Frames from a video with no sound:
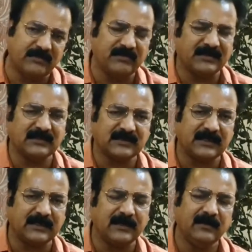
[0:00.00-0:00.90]
भी मदद
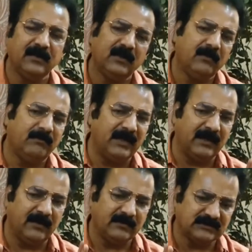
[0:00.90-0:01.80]
करेंगे मैं
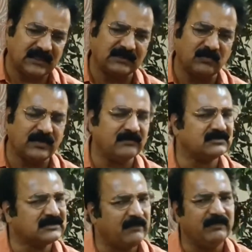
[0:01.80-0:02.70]
चाहता हूं कि हम
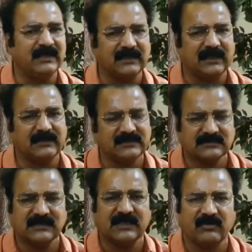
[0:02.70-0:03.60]
सब मिलकर इस
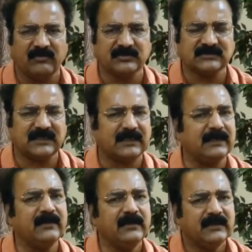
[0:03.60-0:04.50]
तरह की व्यवस्था करें
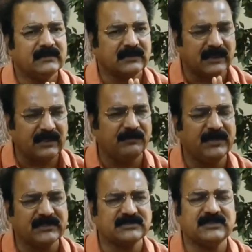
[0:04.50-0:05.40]
कहीं पे
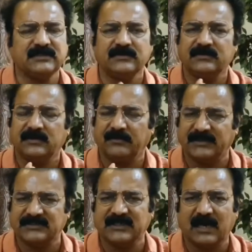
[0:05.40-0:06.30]
किसी के
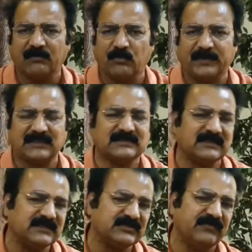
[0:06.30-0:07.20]
बच्चे का आपको पता
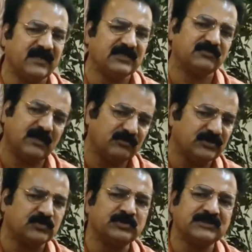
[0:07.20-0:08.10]
चले सिविल लाइन्स में आप मुझे
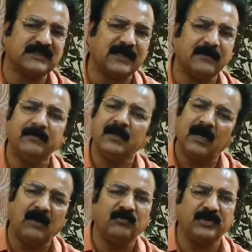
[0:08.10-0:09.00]
सूचित करें
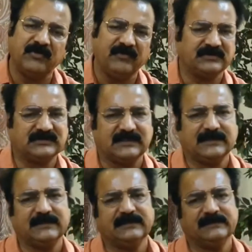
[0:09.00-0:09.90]
हम उनकी व्यवस्था करें